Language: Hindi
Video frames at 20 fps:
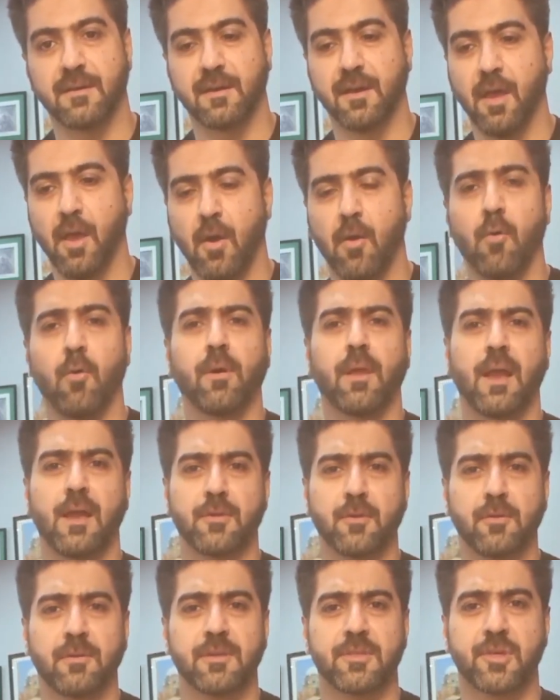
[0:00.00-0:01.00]
हो गया
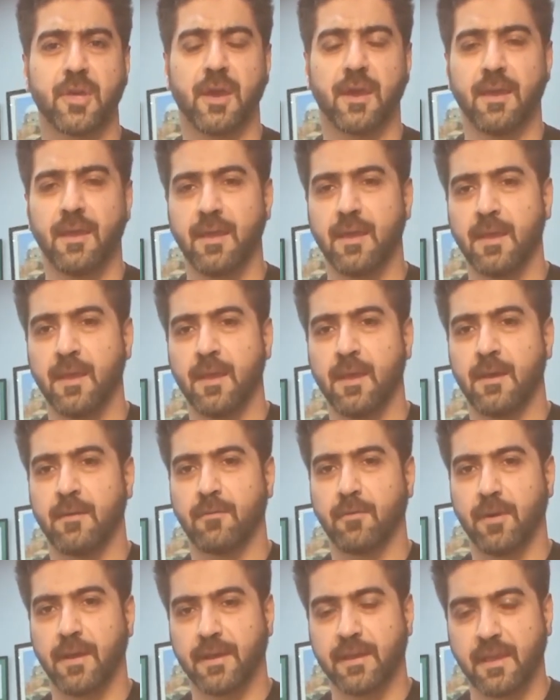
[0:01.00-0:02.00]
चलो अच्छा है
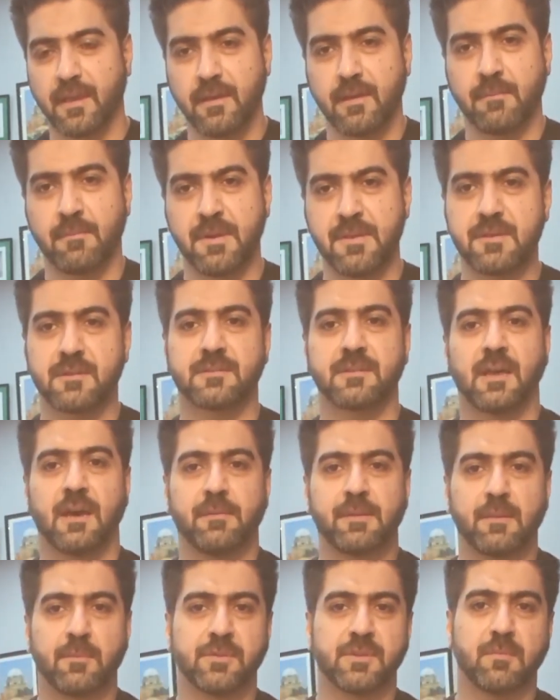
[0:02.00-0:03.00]
वो है कि मेजर
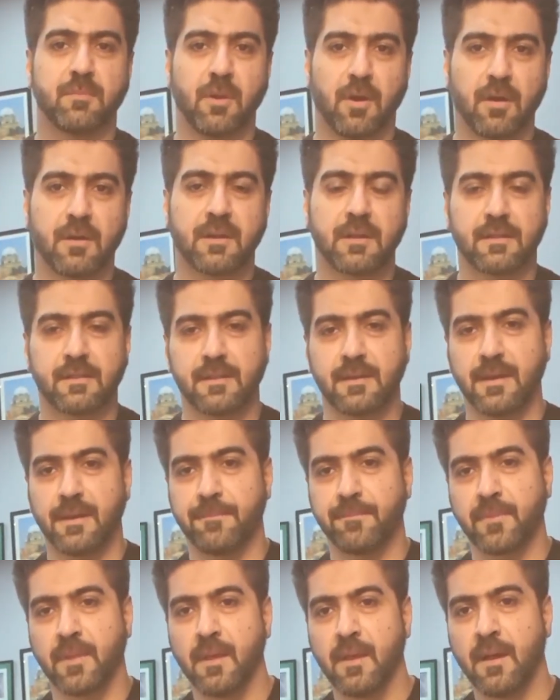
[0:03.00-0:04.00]
साहब ने मुझे ब्लॉक कर
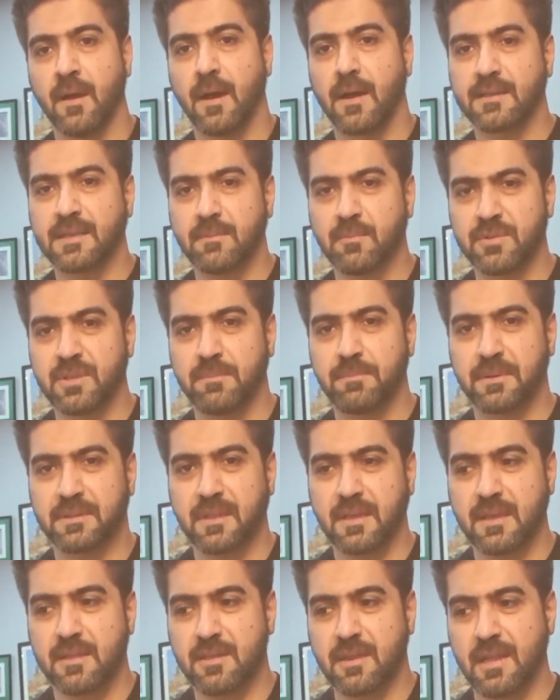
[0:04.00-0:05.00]
दिया अच्छा मुझे
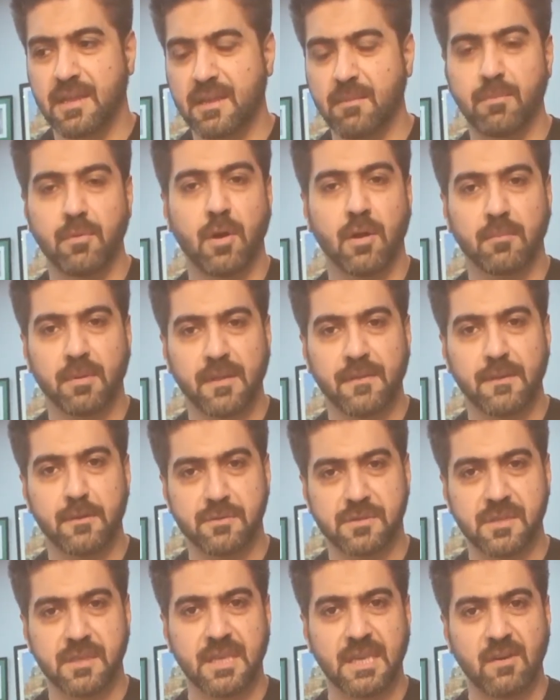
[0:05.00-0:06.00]
पता ये चला कि ब्लॉक बड़े
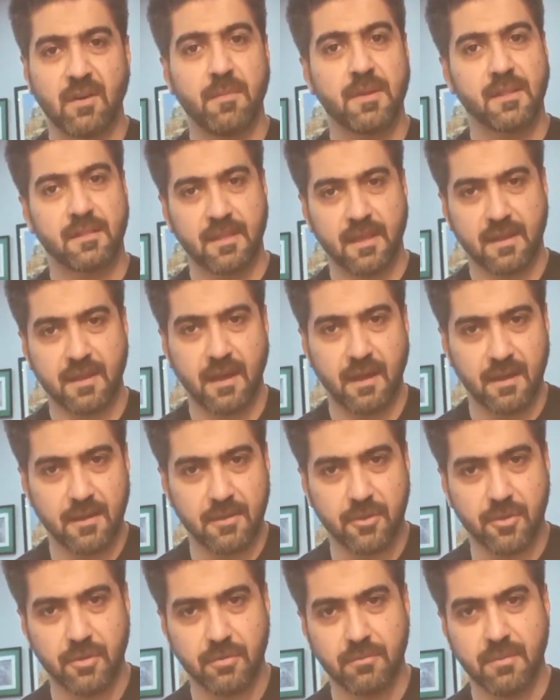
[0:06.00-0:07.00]
दिनों से किया और मैंने देखा
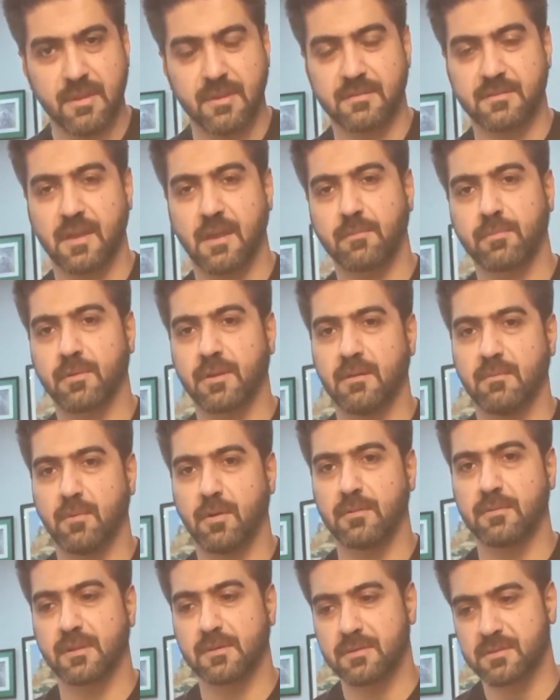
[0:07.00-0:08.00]
आज मेजर साहब को ना
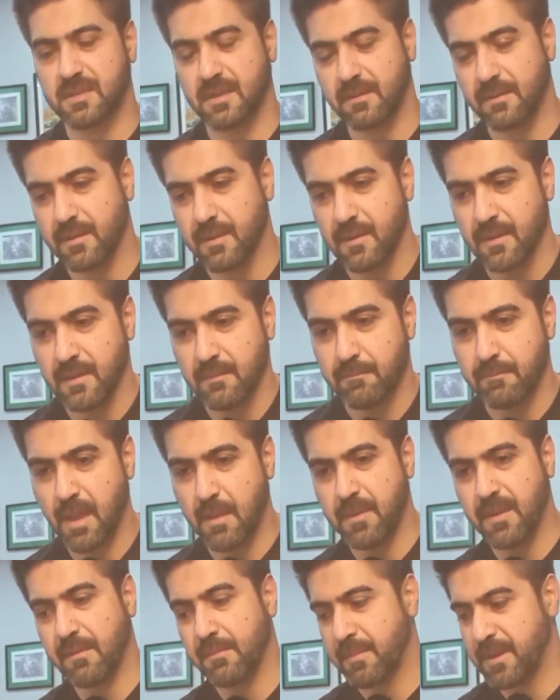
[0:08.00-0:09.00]
बहुत दिनों से
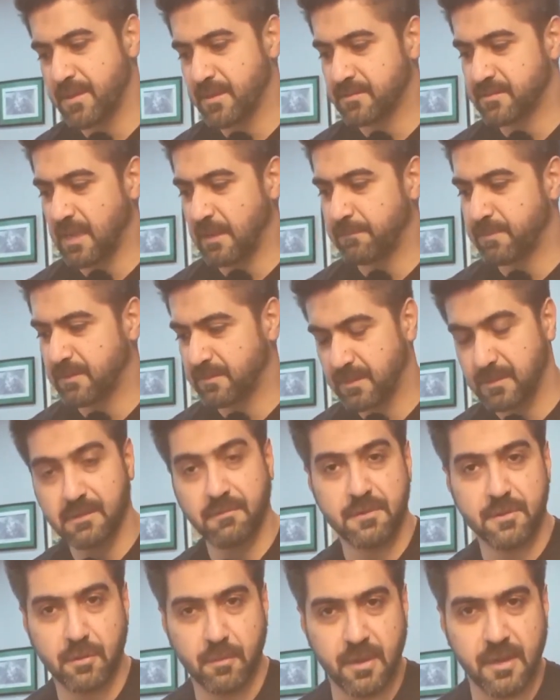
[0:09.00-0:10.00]
मैं भी मेजर साहब पे इतनी
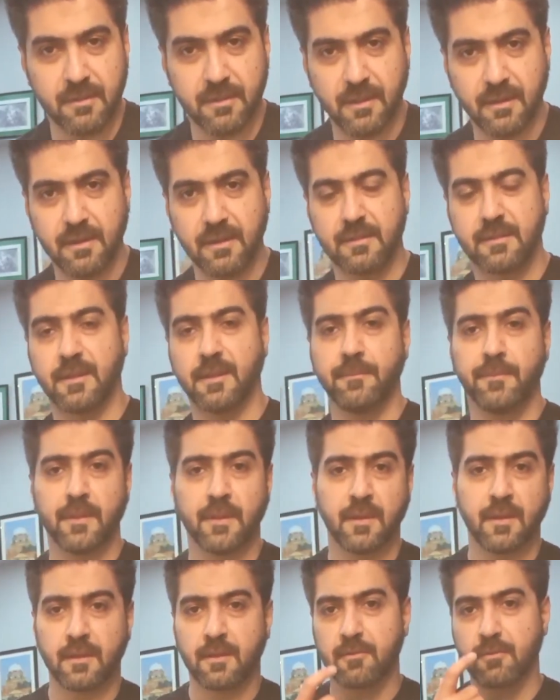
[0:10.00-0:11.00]
तवज्जो मैंने दी नहीं थी
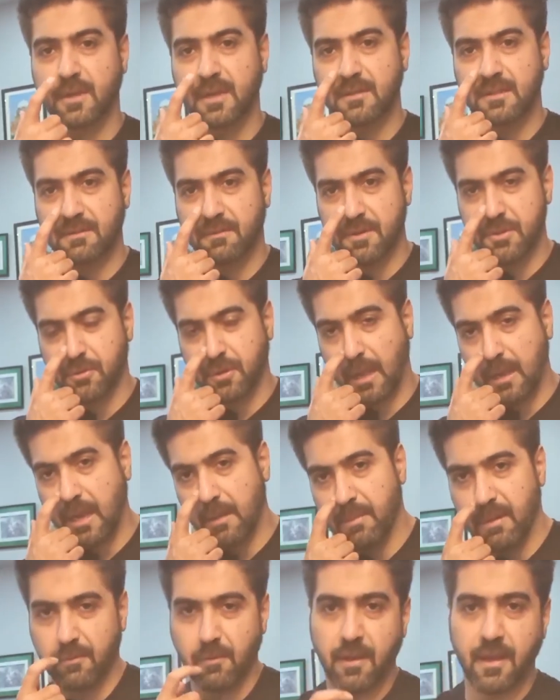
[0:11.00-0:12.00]
क्योंकि तवज्जो के
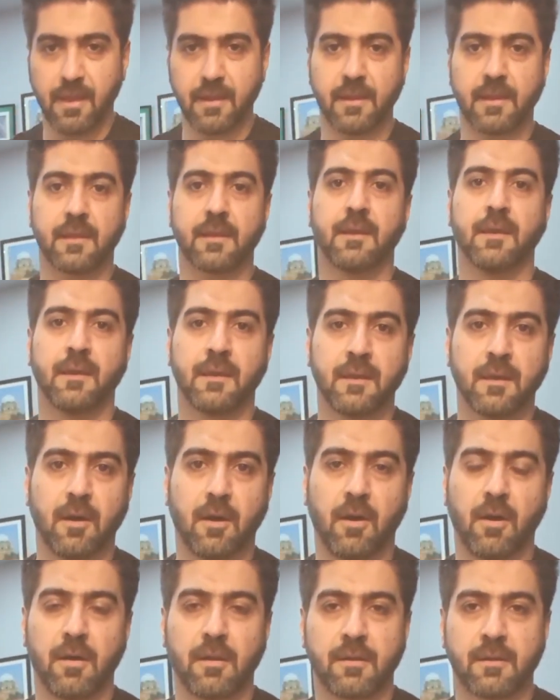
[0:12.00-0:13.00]
काबिल वो है
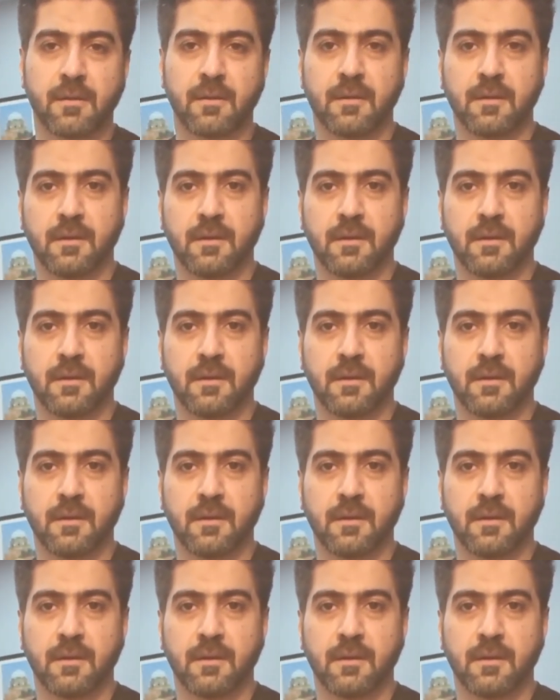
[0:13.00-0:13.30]
नहीं और